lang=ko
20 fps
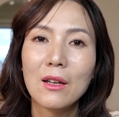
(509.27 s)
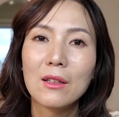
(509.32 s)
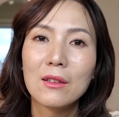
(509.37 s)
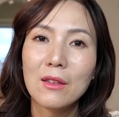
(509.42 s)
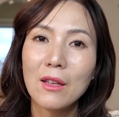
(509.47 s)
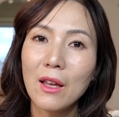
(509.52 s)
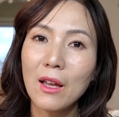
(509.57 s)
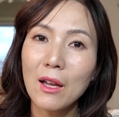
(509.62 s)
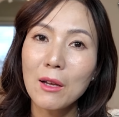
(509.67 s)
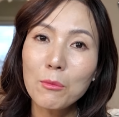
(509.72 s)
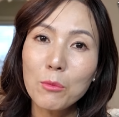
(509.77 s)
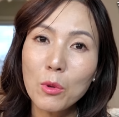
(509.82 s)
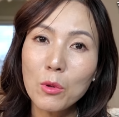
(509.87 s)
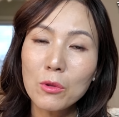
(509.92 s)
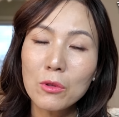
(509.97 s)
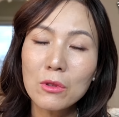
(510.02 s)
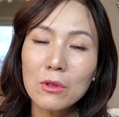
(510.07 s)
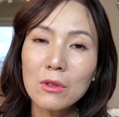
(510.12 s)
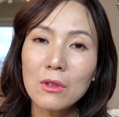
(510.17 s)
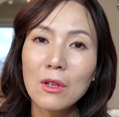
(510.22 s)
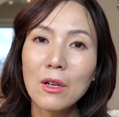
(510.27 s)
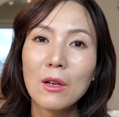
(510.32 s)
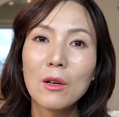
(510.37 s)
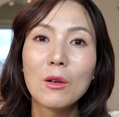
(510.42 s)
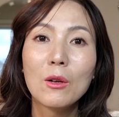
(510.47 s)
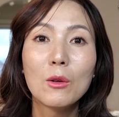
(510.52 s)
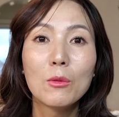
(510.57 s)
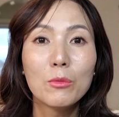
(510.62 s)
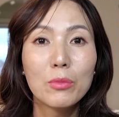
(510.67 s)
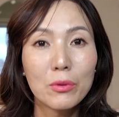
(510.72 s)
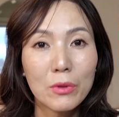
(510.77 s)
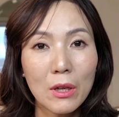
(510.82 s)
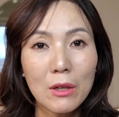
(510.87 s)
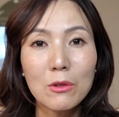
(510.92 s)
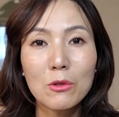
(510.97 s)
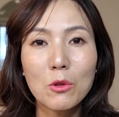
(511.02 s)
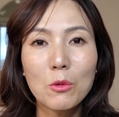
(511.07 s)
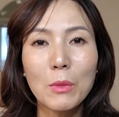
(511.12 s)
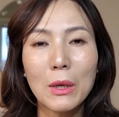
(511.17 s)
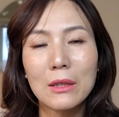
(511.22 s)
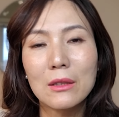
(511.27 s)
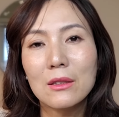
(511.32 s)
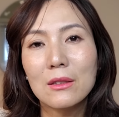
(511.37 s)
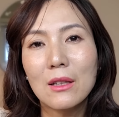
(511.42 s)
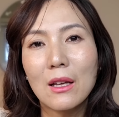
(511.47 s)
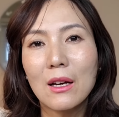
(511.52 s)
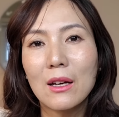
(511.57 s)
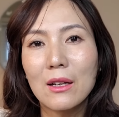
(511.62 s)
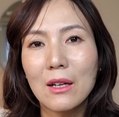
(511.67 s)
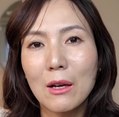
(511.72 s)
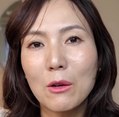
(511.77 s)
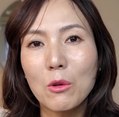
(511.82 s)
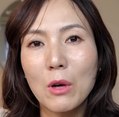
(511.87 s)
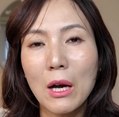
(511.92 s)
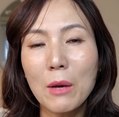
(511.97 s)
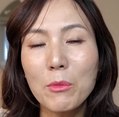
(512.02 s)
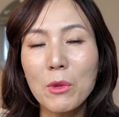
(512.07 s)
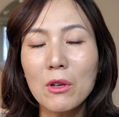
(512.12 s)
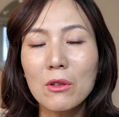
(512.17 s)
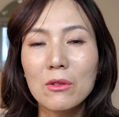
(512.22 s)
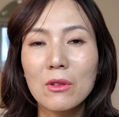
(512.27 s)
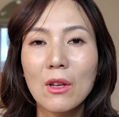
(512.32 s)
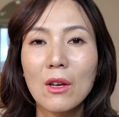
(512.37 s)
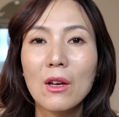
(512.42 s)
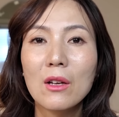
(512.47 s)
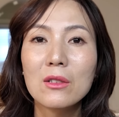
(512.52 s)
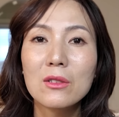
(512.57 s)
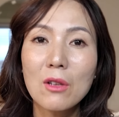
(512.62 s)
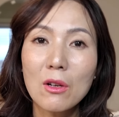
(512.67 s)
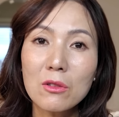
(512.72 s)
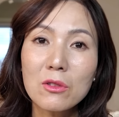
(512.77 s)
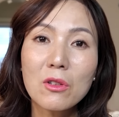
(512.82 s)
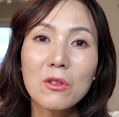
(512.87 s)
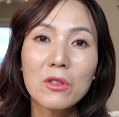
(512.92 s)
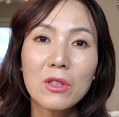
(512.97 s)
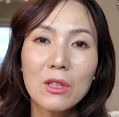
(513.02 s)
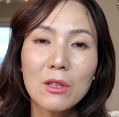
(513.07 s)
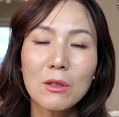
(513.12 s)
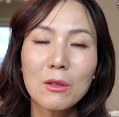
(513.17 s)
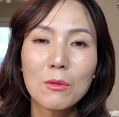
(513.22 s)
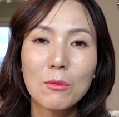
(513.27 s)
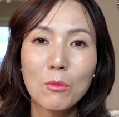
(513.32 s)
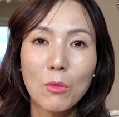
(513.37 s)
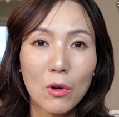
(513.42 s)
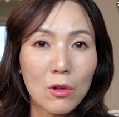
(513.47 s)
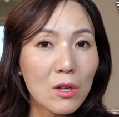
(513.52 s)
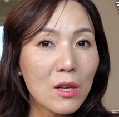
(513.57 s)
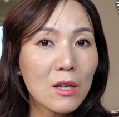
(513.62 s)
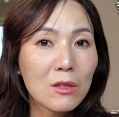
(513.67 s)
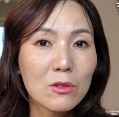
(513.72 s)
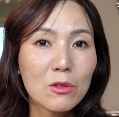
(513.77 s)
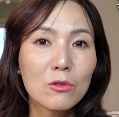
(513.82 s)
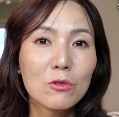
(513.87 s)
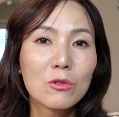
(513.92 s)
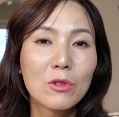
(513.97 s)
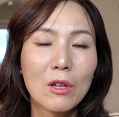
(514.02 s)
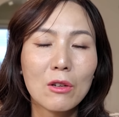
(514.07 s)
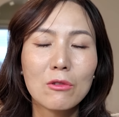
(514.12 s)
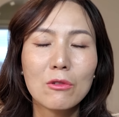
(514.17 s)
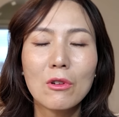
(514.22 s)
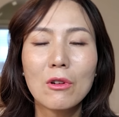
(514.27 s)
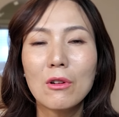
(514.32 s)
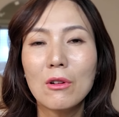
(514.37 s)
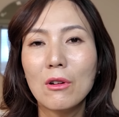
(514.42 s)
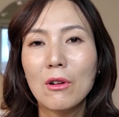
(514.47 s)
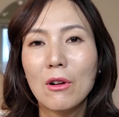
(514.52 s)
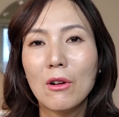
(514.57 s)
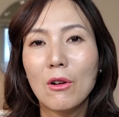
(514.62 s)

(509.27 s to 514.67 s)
내 행복을 불행으로 만든다. 라고 하면 서서히 멀리 하셔도 되고요.